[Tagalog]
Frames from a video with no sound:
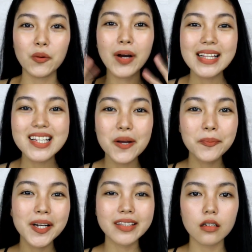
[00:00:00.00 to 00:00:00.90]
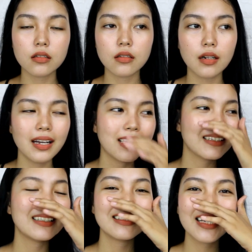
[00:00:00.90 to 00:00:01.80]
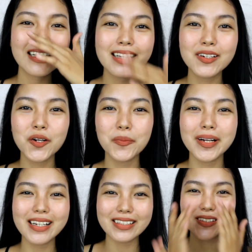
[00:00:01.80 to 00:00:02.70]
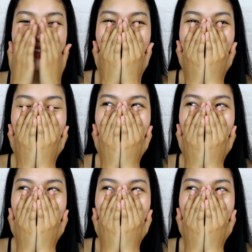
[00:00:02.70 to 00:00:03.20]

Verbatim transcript: What's up, Mon? Channel ko pala to, sorry.